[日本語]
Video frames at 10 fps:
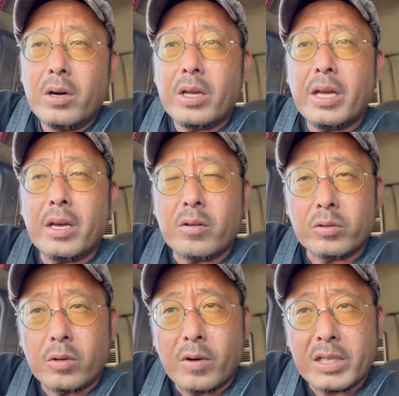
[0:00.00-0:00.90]
ええこ
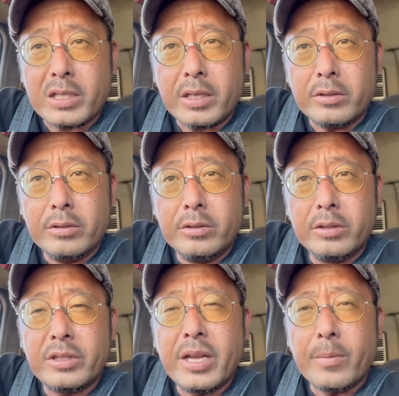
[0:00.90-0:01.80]
とわしが言
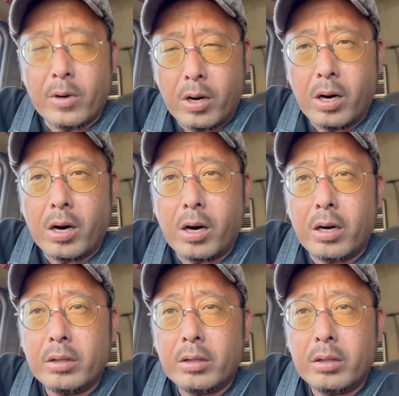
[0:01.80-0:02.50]
うても、